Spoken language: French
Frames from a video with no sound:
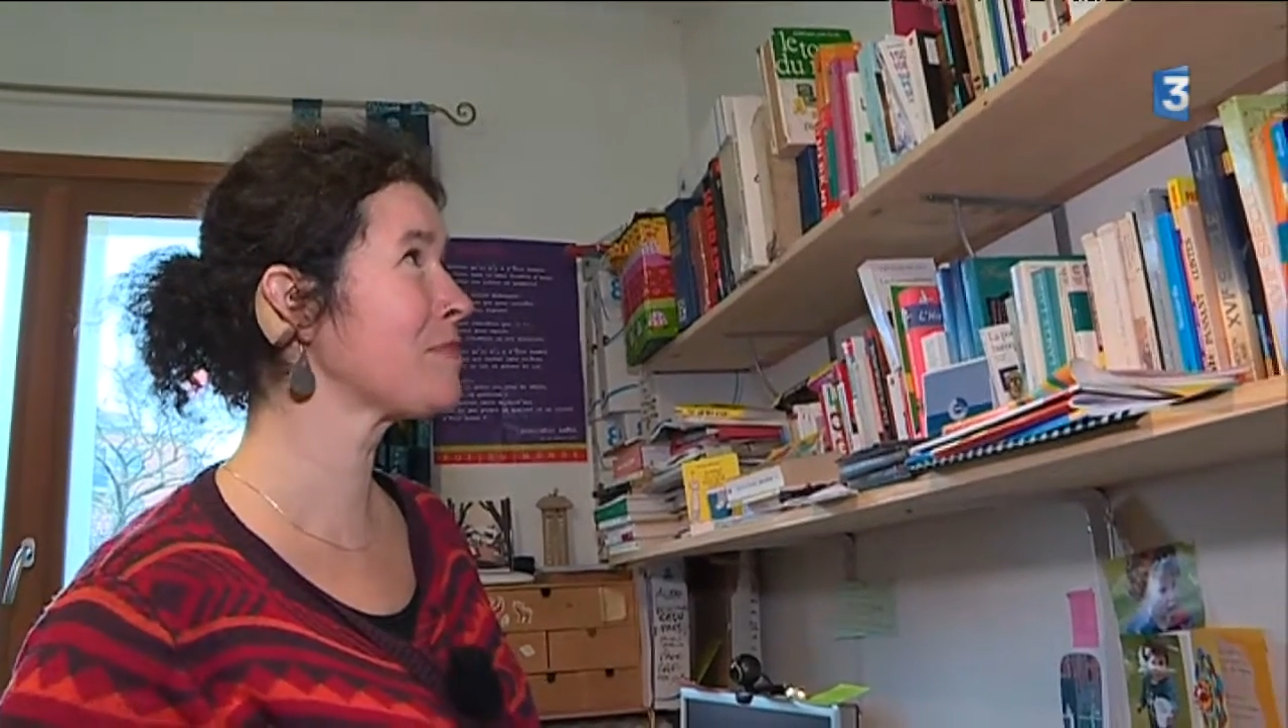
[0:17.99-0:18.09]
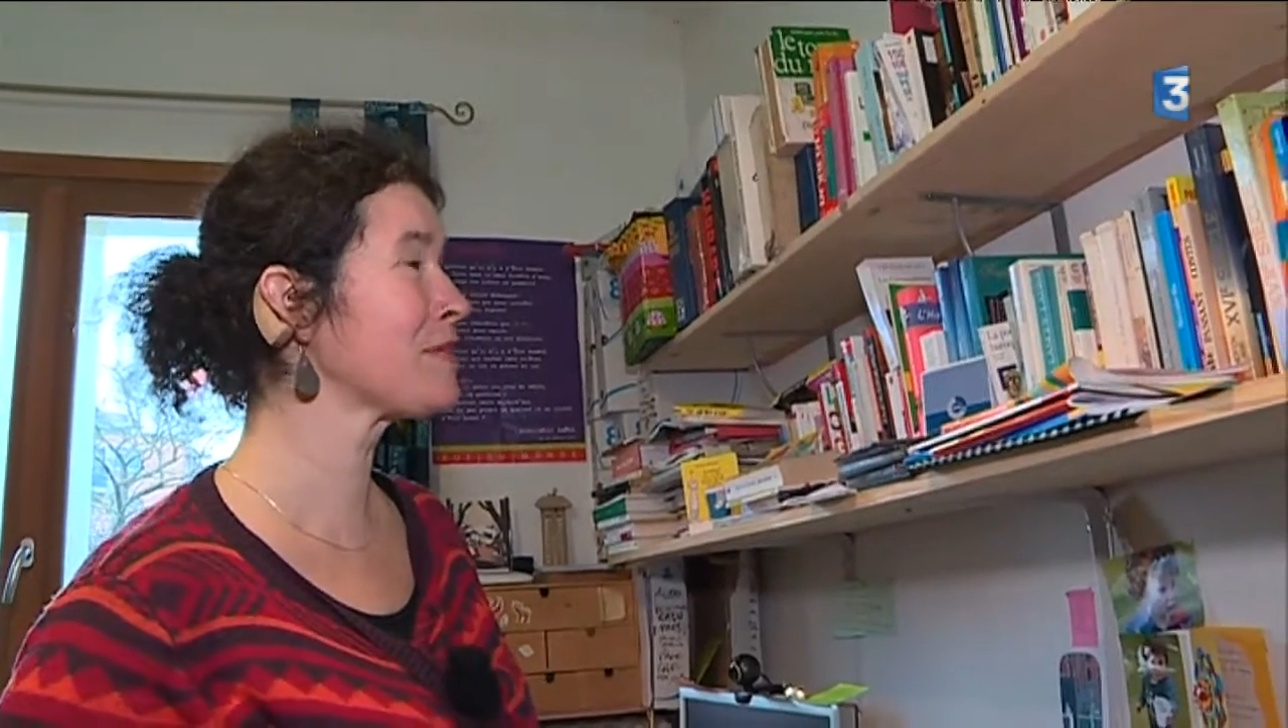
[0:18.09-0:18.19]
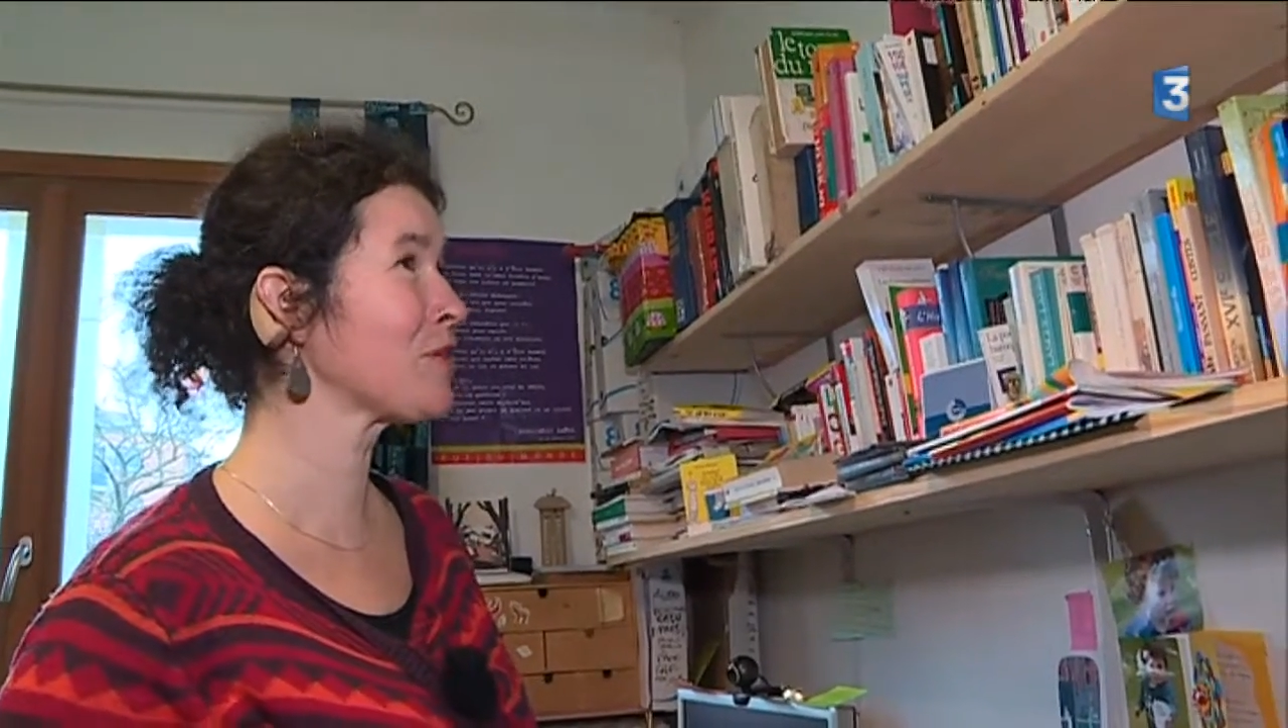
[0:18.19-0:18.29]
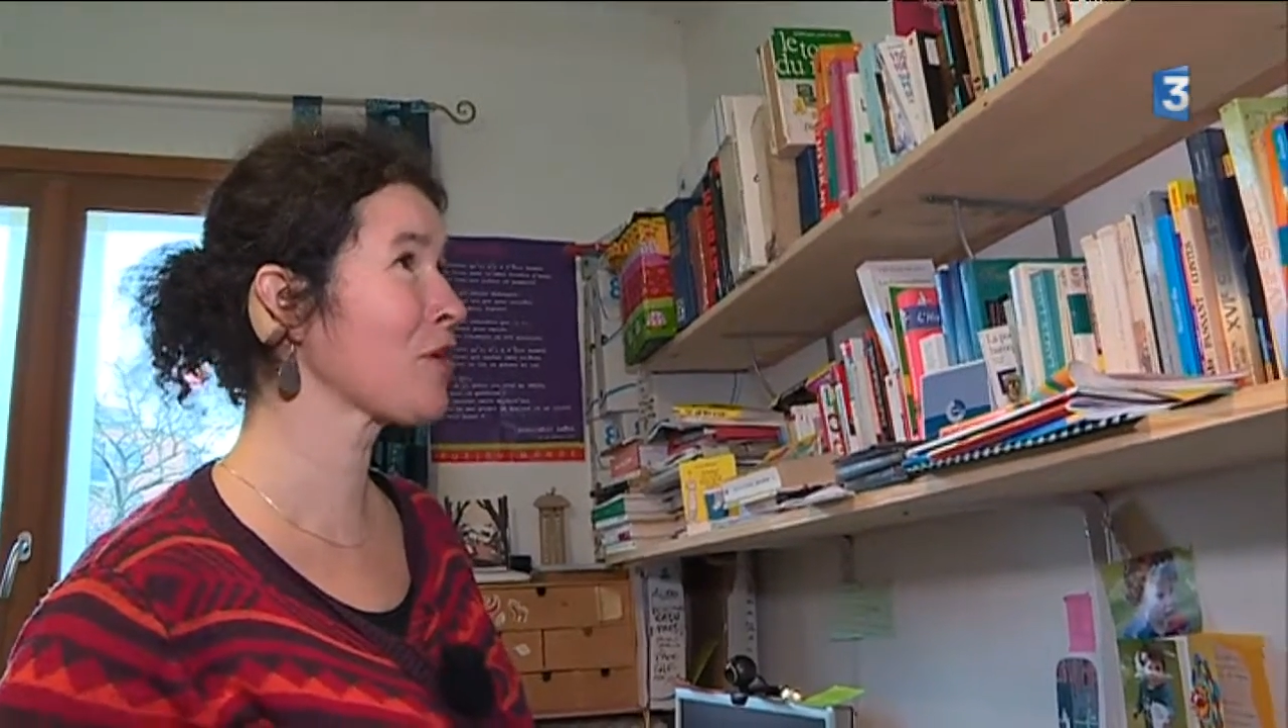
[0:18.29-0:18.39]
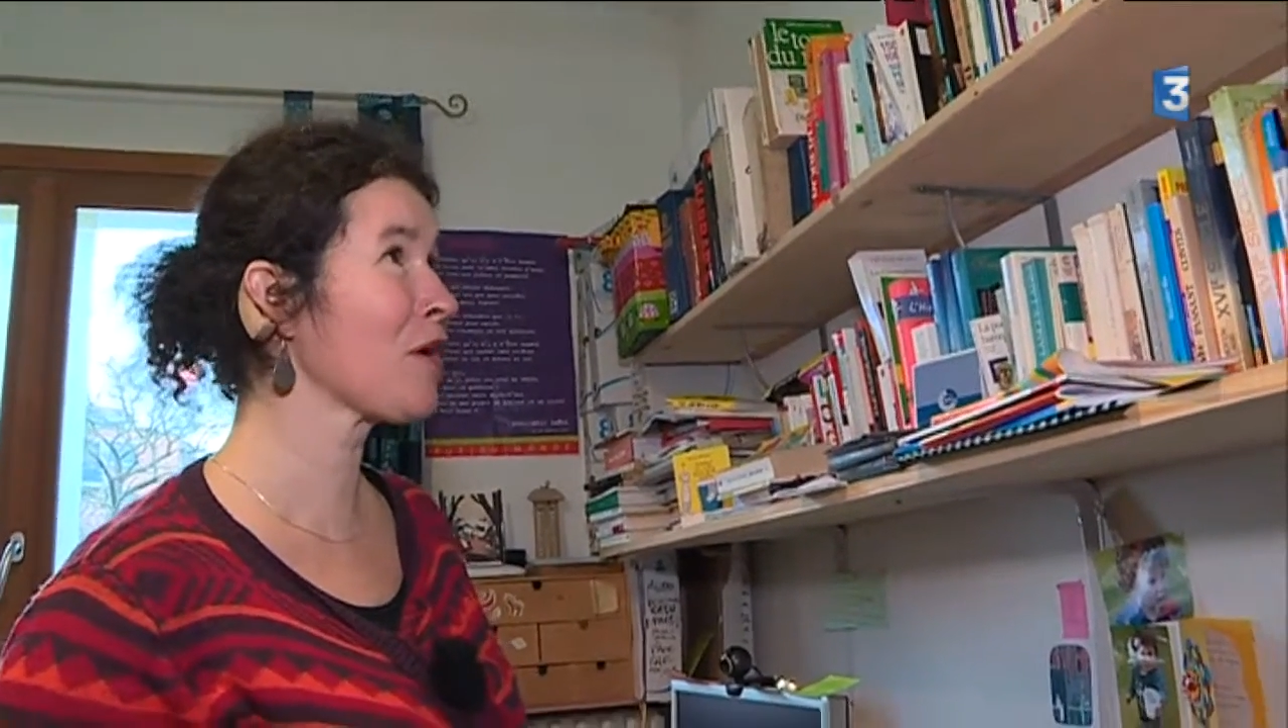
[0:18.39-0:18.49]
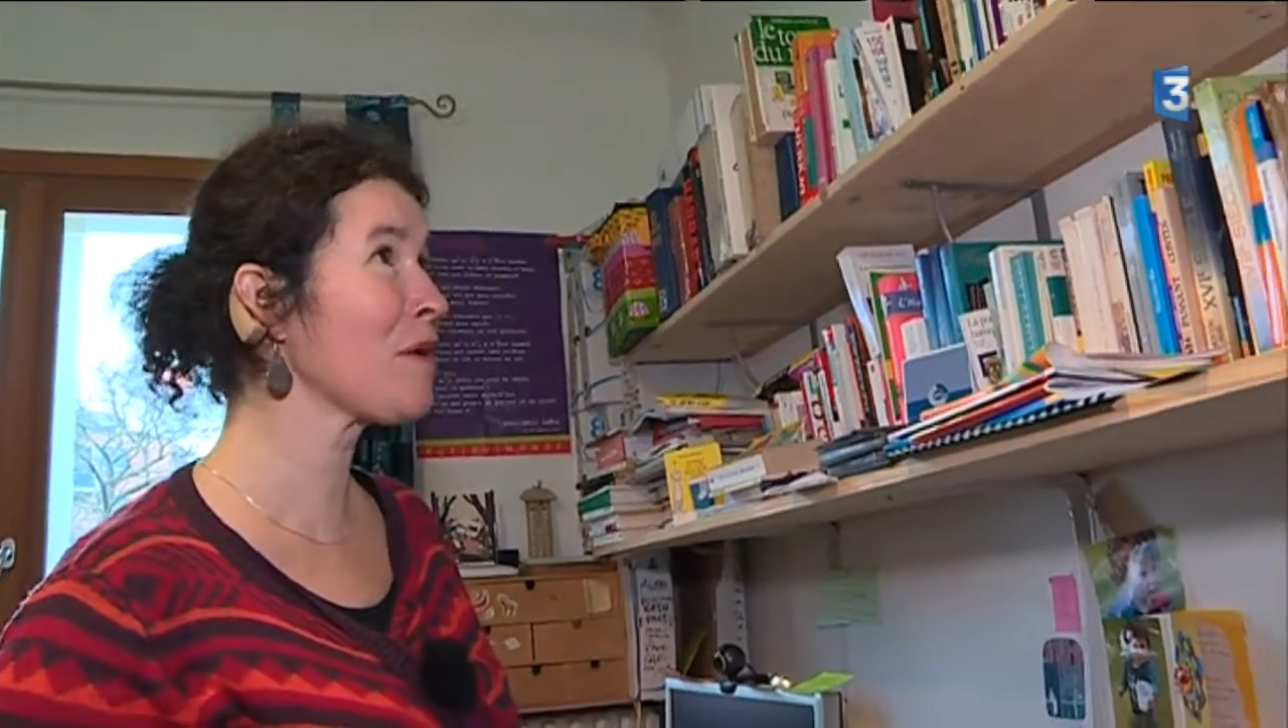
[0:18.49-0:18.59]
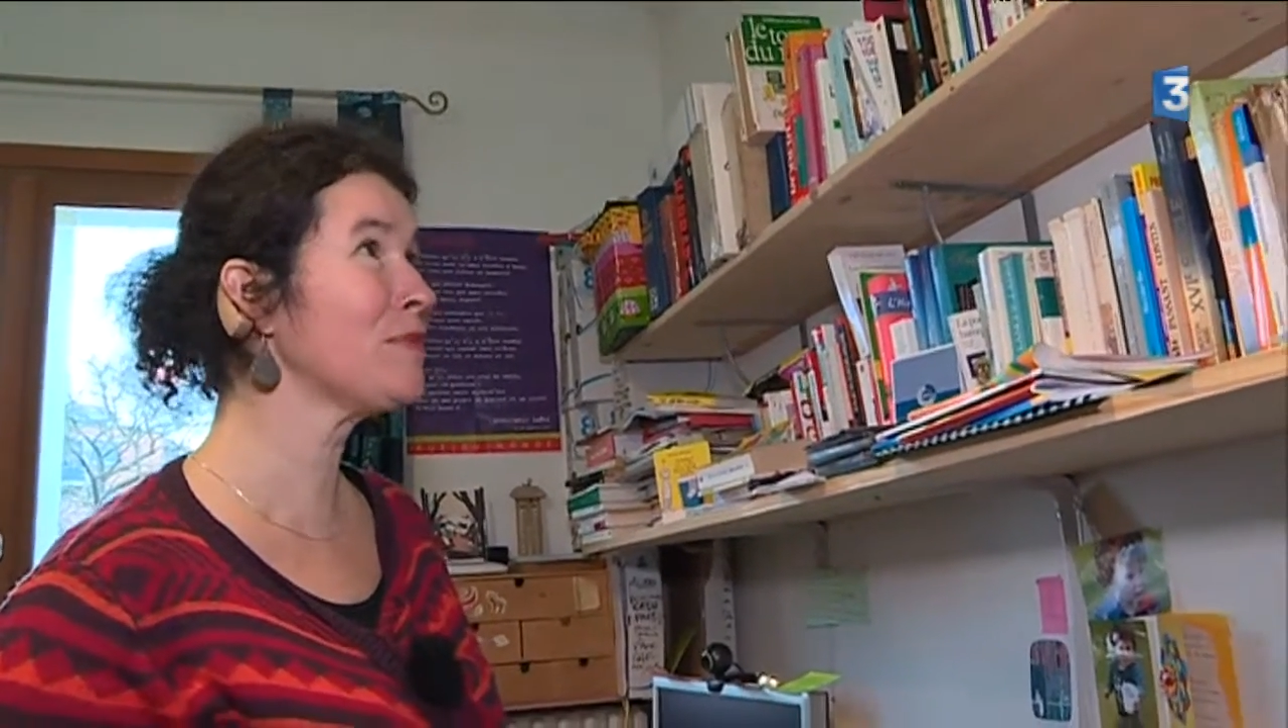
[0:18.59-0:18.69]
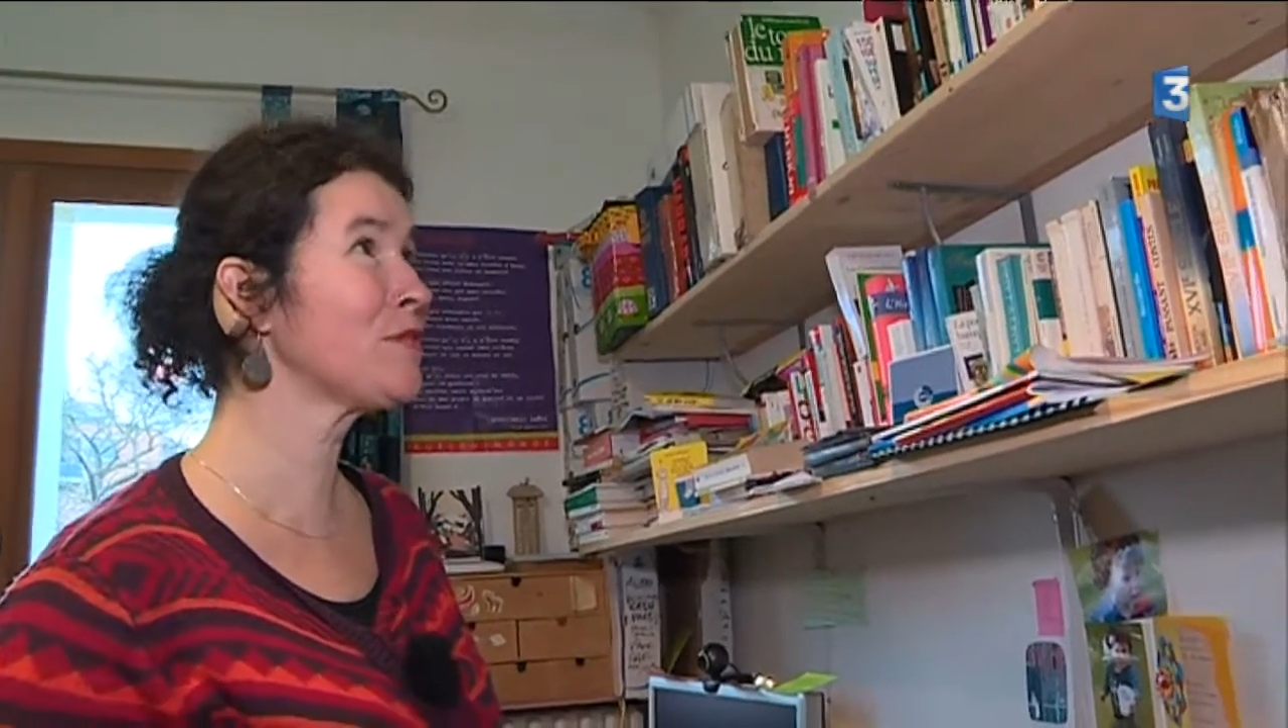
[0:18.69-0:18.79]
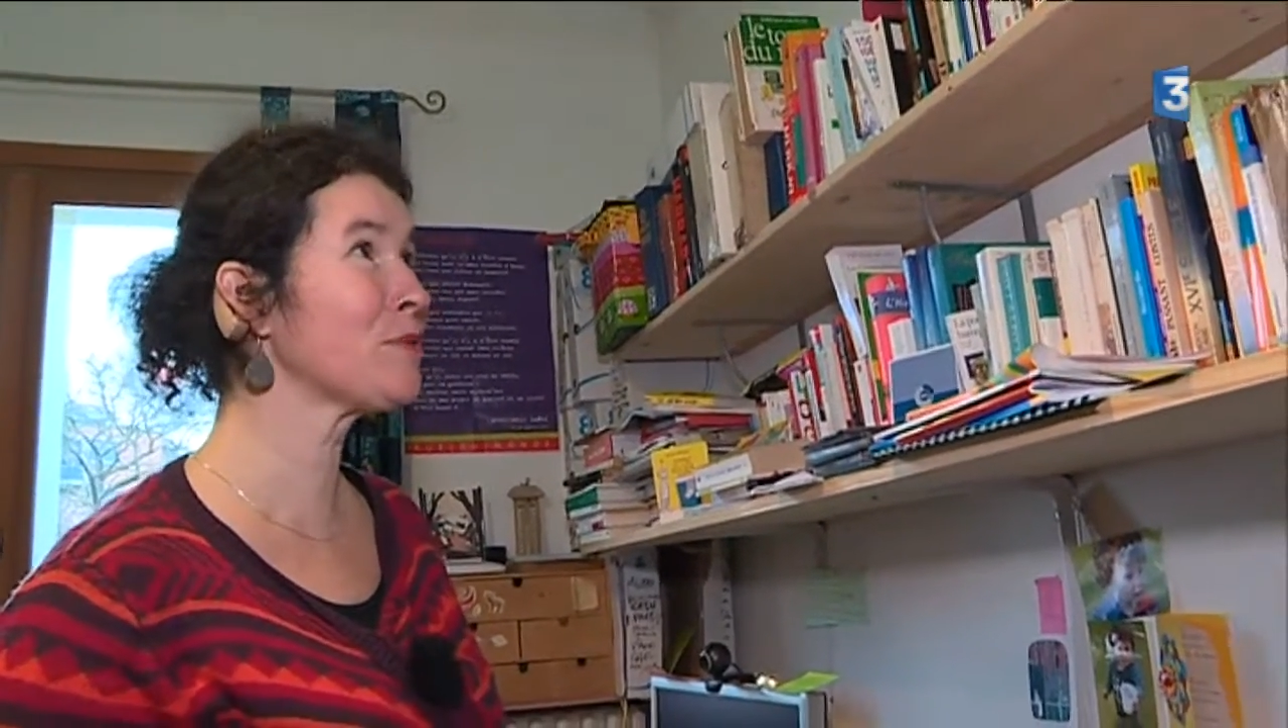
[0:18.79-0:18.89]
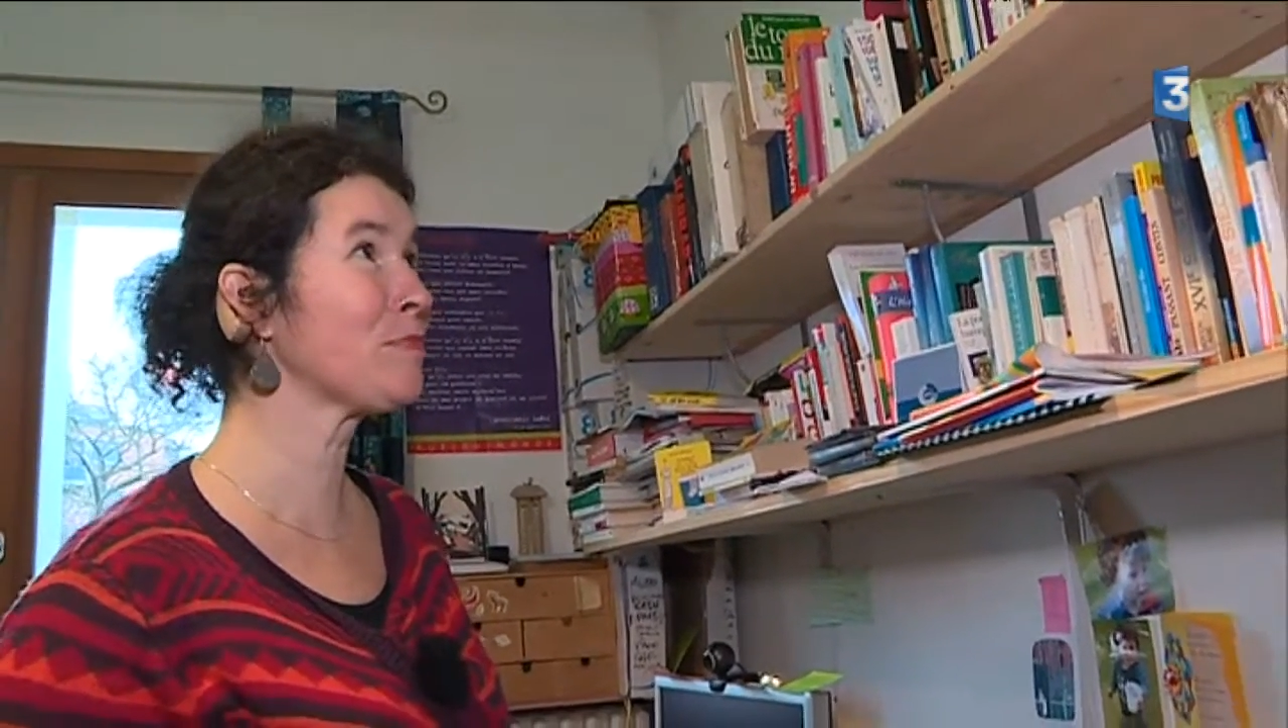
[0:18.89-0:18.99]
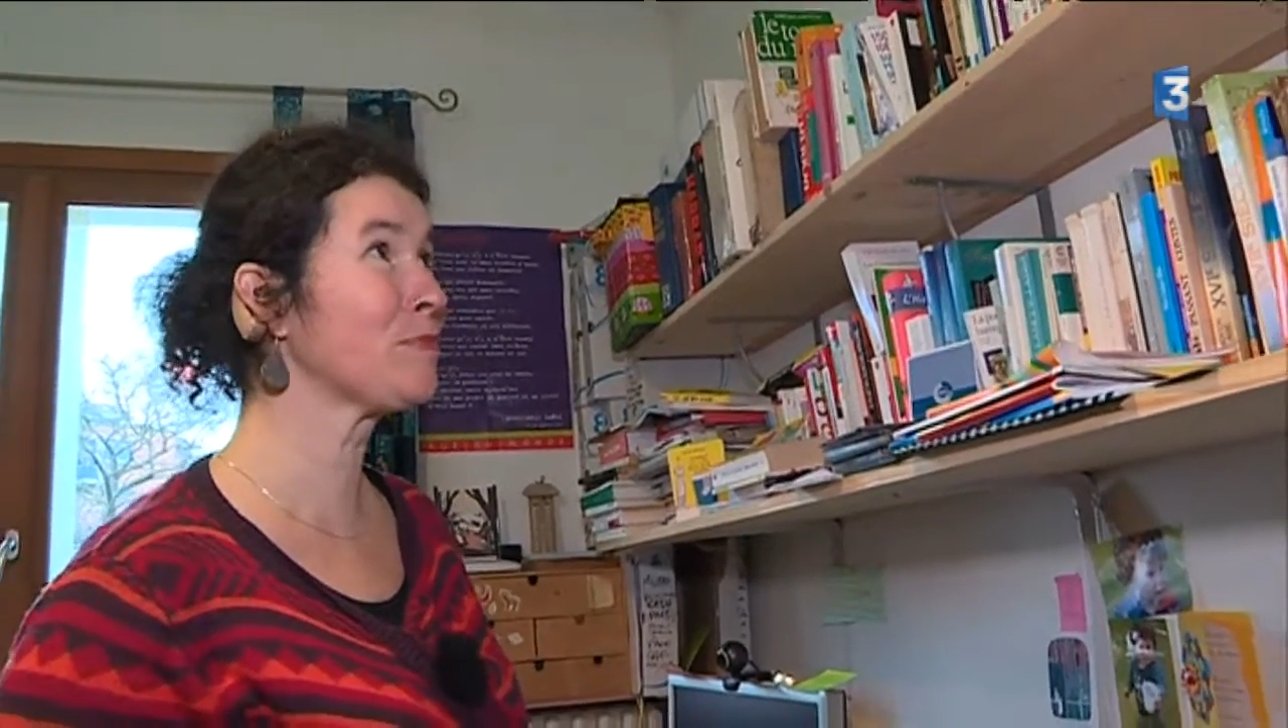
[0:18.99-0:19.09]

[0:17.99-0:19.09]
parce que comme je,